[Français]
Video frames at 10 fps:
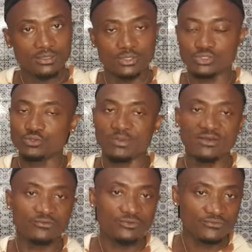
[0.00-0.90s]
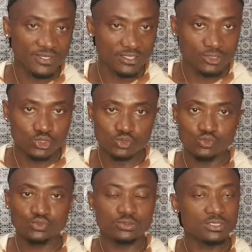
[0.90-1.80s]
je ne suis pas venu faire quelque
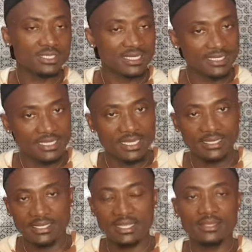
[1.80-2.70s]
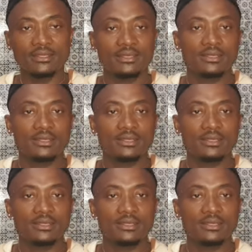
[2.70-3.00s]
chose, rien, rien.